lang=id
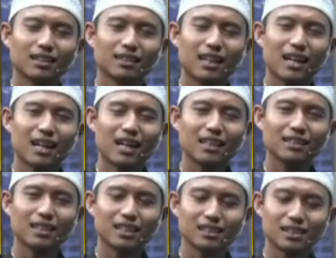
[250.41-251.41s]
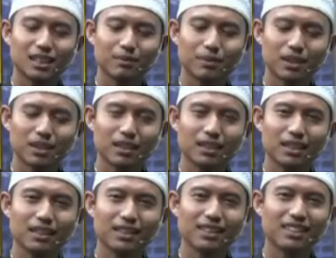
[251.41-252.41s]
tangan yang sering
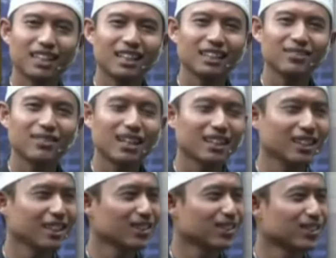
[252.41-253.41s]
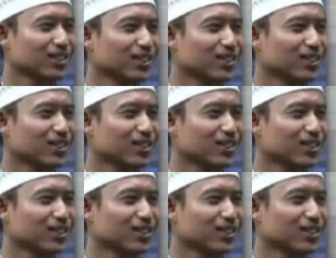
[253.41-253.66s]
berkeringat hindari makanan itu.